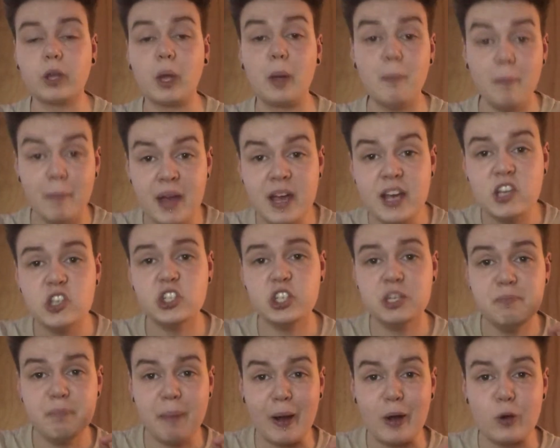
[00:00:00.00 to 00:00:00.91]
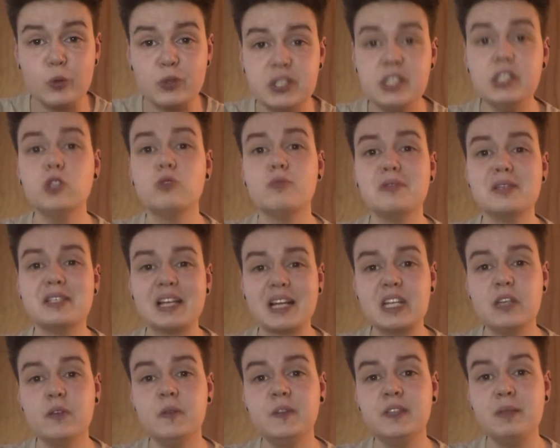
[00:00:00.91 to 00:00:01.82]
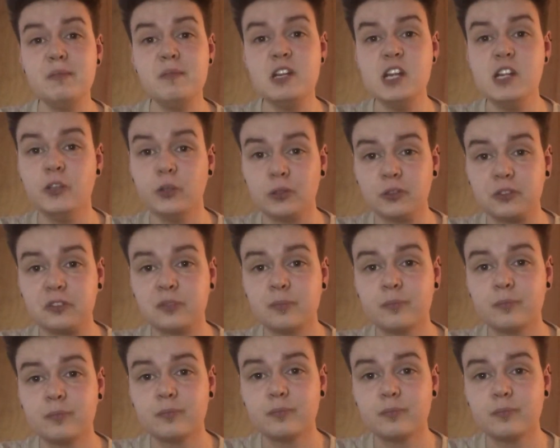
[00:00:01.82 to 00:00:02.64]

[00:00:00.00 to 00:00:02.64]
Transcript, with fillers: Mais j'y parle aussi de mes activités militantes.